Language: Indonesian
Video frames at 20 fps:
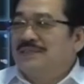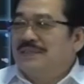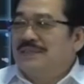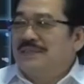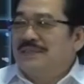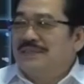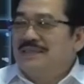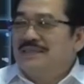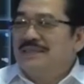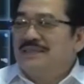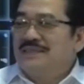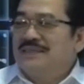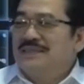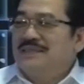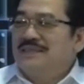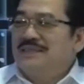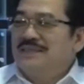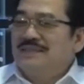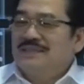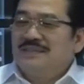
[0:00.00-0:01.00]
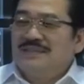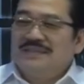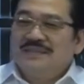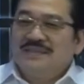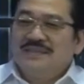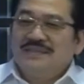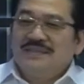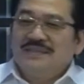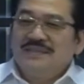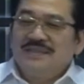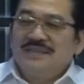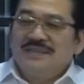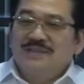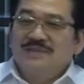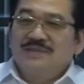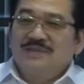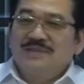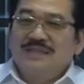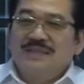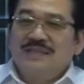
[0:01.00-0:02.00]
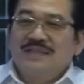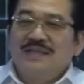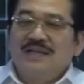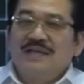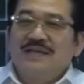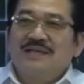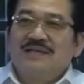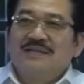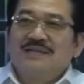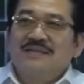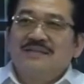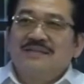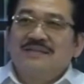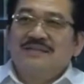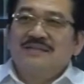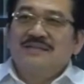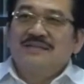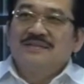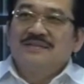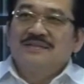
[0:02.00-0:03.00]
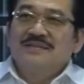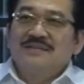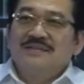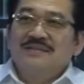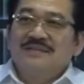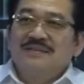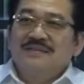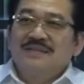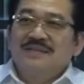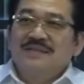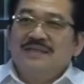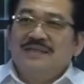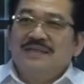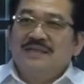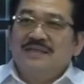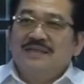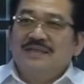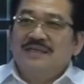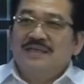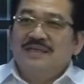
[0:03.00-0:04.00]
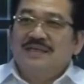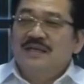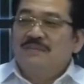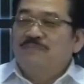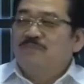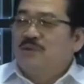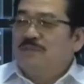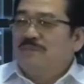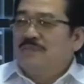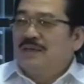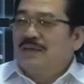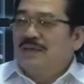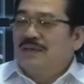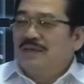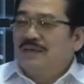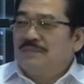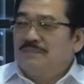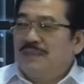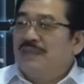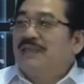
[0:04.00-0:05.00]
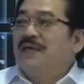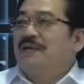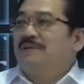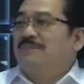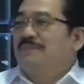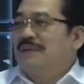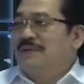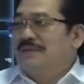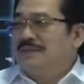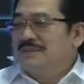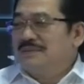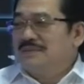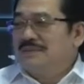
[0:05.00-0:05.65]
ini itu sekitar 35 eh, miliar Pak.